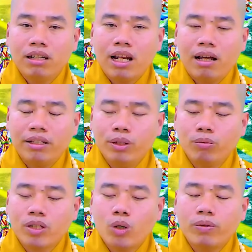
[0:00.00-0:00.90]
là
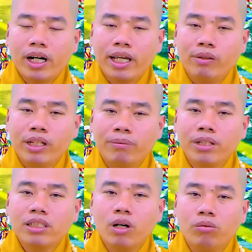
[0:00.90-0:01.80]
dùng câu phật hiệu niệm
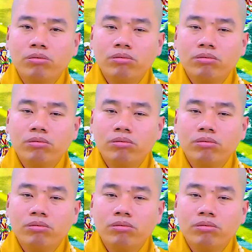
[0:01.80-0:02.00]
đến cùng